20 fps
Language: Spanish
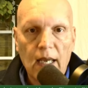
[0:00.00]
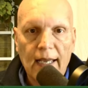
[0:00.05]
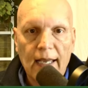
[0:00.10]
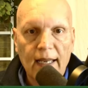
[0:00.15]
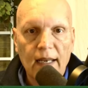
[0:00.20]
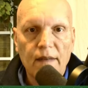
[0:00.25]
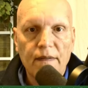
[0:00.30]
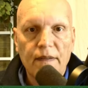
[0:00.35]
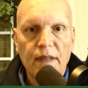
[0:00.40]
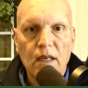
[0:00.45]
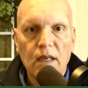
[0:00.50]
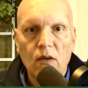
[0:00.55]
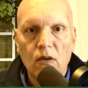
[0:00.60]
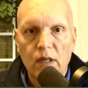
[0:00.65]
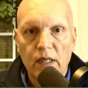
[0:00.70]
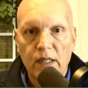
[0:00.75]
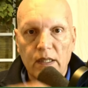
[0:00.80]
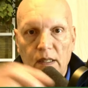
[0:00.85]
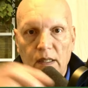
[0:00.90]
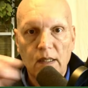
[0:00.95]
aquel ciclo
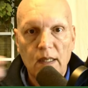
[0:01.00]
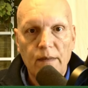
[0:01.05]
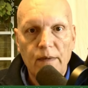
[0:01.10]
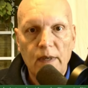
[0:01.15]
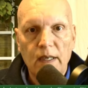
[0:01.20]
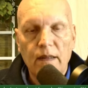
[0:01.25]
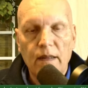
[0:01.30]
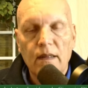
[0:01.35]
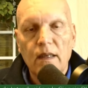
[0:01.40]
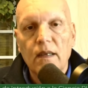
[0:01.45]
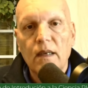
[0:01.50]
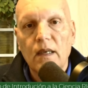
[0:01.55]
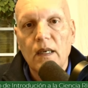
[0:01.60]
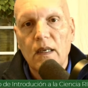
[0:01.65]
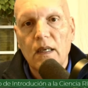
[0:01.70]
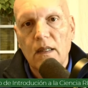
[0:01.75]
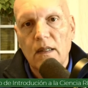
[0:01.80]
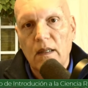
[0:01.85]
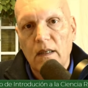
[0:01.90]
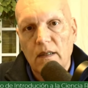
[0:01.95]
que se establece
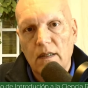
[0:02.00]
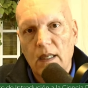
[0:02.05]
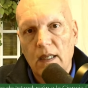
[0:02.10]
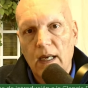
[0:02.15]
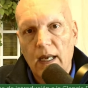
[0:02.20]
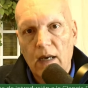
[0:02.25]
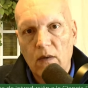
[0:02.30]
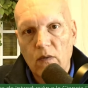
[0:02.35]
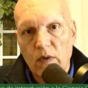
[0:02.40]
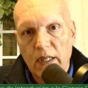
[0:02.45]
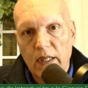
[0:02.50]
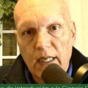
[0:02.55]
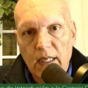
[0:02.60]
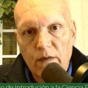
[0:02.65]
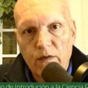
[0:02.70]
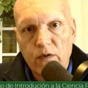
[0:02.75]
desde la unidad